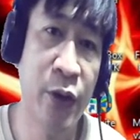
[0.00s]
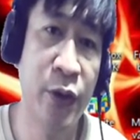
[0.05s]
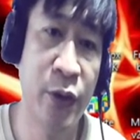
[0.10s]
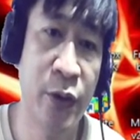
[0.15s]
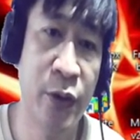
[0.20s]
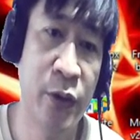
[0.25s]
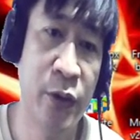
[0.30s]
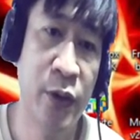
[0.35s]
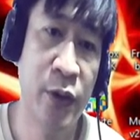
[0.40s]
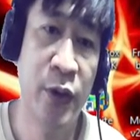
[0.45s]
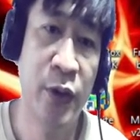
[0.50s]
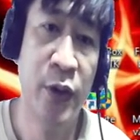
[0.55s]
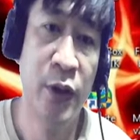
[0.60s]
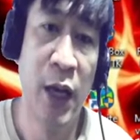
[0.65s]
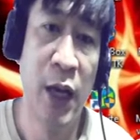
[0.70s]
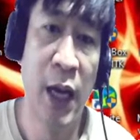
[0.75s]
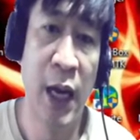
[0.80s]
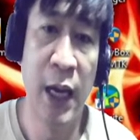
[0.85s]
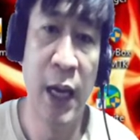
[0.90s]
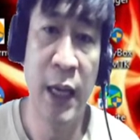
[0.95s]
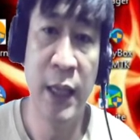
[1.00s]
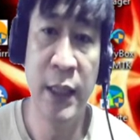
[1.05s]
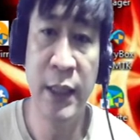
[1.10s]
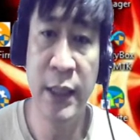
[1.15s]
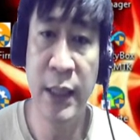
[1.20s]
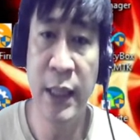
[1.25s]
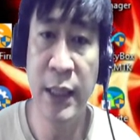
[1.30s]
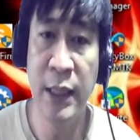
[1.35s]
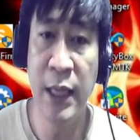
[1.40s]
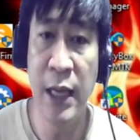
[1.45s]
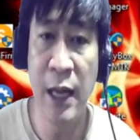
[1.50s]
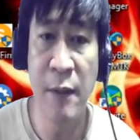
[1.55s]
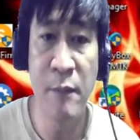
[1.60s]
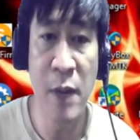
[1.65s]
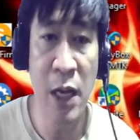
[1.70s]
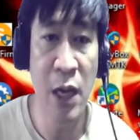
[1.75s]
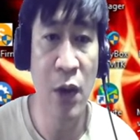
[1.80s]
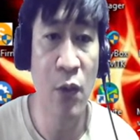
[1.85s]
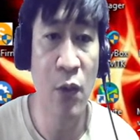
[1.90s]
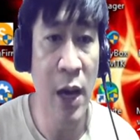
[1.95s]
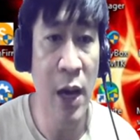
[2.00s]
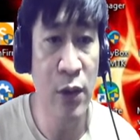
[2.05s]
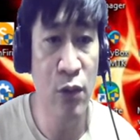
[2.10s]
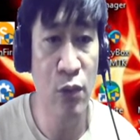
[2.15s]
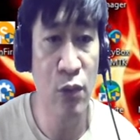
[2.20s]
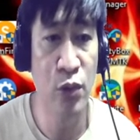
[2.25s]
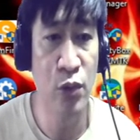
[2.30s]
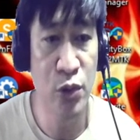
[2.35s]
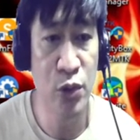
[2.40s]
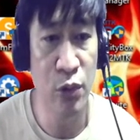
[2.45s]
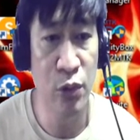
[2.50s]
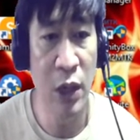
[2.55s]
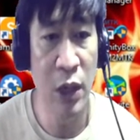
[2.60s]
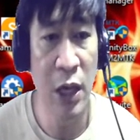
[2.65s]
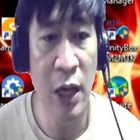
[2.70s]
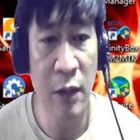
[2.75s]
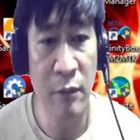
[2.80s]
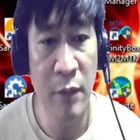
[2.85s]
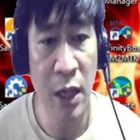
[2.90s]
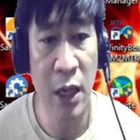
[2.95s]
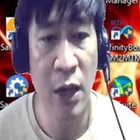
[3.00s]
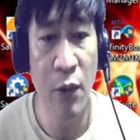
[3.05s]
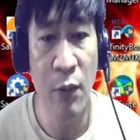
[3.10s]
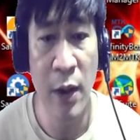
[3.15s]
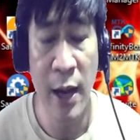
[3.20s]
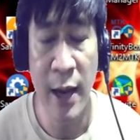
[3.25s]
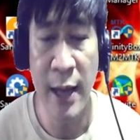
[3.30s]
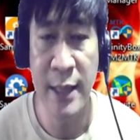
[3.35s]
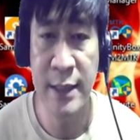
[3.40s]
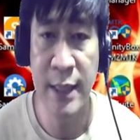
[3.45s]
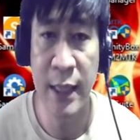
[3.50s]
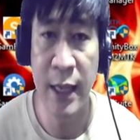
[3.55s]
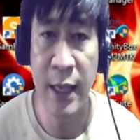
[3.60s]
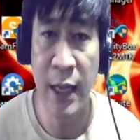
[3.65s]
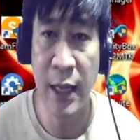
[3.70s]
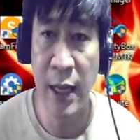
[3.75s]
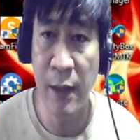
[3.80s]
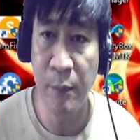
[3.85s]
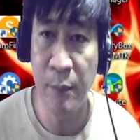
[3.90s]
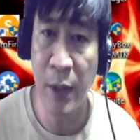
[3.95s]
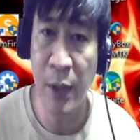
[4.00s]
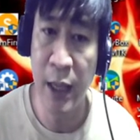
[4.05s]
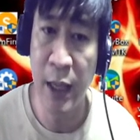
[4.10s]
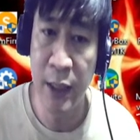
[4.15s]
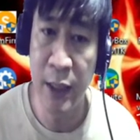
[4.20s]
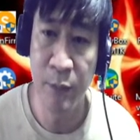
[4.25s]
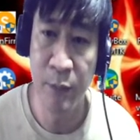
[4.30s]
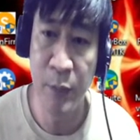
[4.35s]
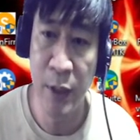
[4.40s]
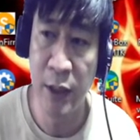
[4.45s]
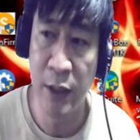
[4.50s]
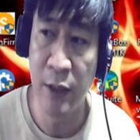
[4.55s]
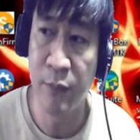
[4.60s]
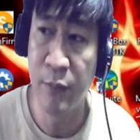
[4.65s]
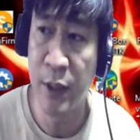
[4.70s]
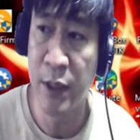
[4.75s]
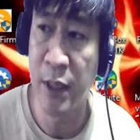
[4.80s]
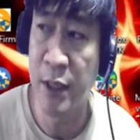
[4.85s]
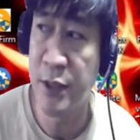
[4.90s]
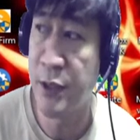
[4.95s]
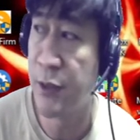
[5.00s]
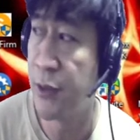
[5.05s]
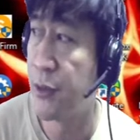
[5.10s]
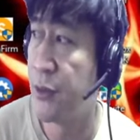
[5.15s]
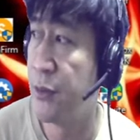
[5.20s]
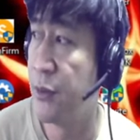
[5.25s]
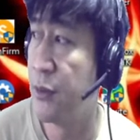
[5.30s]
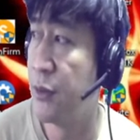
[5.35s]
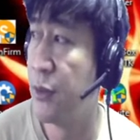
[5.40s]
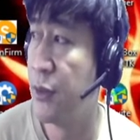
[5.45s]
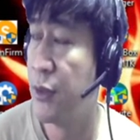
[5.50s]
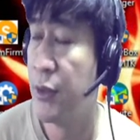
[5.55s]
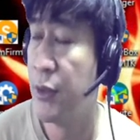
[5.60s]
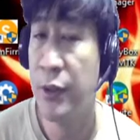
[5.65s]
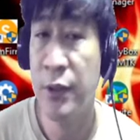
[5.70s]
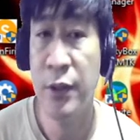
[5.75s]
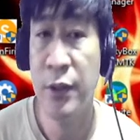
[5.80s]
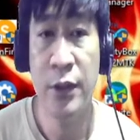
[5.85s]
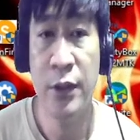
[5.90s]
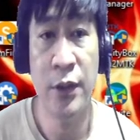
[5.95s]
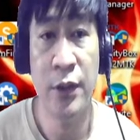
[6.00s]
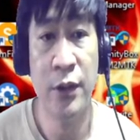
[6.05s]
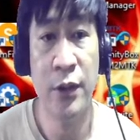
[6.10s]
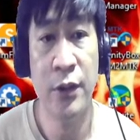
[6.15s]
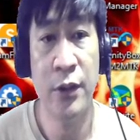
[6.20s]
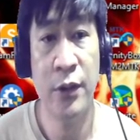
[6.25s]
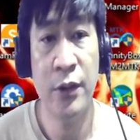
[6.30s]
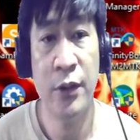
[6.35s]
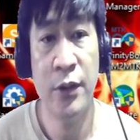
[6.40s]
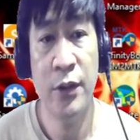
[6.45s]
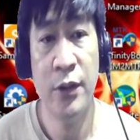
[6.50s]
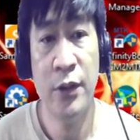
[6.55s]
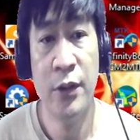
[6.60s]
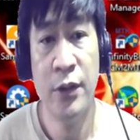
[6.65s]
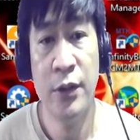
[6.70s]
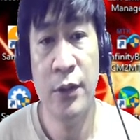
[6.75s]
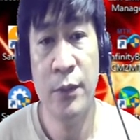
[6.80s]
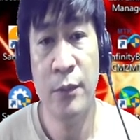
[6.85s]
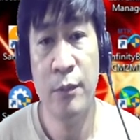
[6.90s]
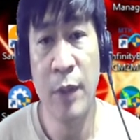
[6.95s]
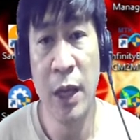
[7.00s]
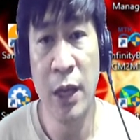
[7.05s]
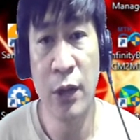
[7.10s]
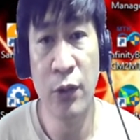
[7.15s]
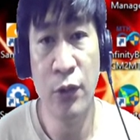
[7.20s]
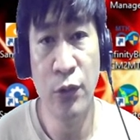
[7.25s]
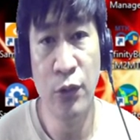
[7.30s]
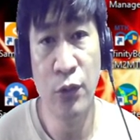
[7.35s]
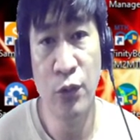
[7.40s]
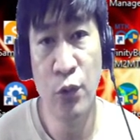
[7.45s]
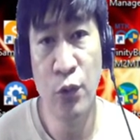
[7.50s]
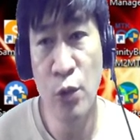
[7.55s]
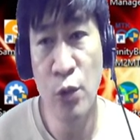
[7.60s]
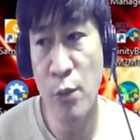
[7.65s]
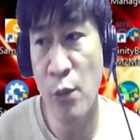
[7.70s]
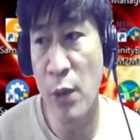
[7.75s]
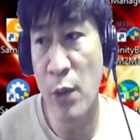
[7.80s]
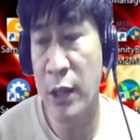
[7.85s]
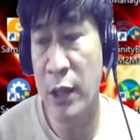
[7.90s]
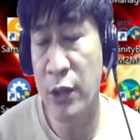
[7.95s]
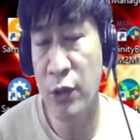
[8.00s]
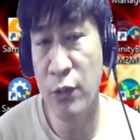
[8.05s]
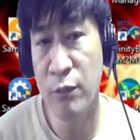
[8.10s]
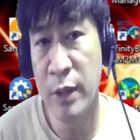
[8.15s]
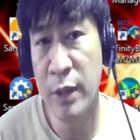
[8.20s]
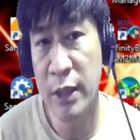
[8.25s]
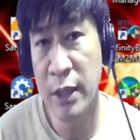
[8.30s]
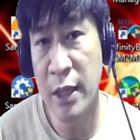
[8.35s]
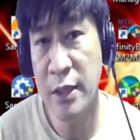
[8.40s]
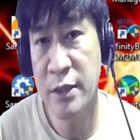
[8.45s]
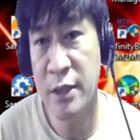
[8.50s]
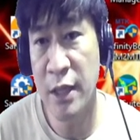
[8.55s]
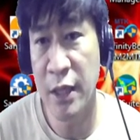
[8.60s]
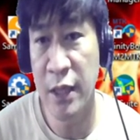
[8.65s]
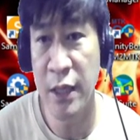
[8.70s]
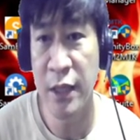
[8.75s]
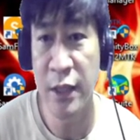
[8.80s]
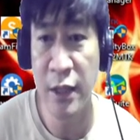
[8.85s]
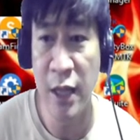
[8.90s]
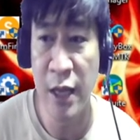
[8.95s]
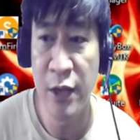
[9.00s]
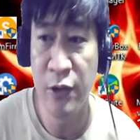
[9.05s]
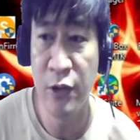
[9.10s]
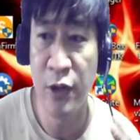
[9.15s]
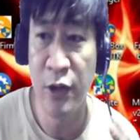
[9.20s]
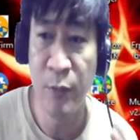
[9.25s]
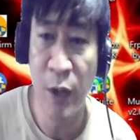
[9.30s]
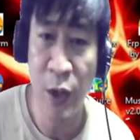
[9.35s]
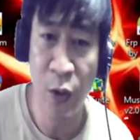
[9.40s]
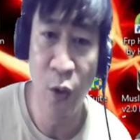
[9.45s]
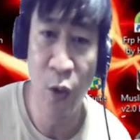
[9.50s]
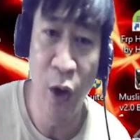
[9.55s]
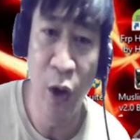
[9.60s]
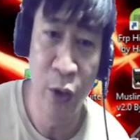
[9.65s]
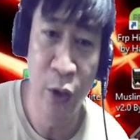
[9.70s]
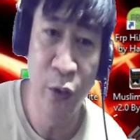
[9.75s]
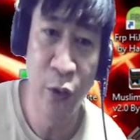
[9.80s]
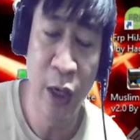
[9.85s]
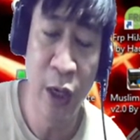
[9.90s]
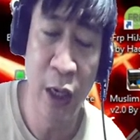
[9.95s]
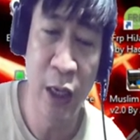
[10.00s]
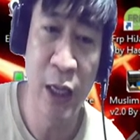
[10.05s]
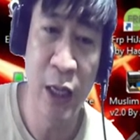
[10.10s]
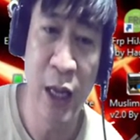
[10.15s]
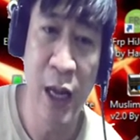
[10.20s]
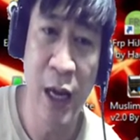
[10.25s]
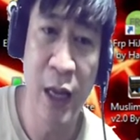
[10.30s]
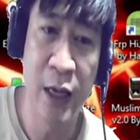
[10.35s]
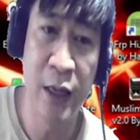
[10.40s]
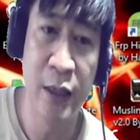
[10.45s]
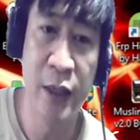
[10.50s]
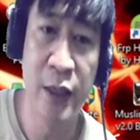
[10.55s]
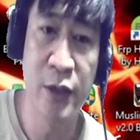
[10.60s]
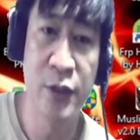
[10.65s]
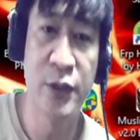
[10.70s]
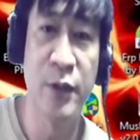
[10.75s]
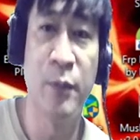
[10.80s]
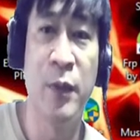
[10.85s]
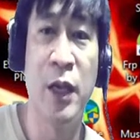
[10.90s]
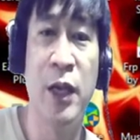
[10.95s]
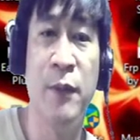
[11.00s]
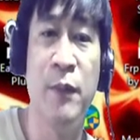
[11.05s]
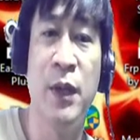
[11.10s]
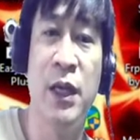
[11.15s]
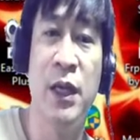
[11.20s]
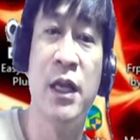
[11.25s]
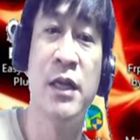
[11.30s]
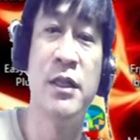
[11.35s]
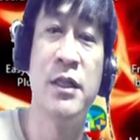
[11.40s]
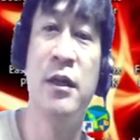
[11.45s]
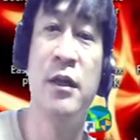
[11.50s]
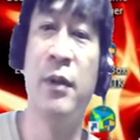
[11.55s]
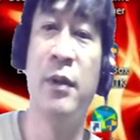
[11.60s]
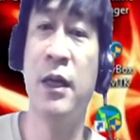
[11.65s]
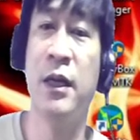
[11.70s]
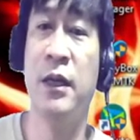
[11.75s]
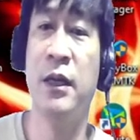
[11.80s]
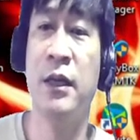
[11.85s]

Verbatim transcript: No? uh, hindi nila magawa yung gusto nilang magawa kasi nga napakahigpit ng batas noon. No? Pero nung lumuwag yung batas, nakikita nyo naman kung ano na nangyari dito sa Pilipinas, di ba?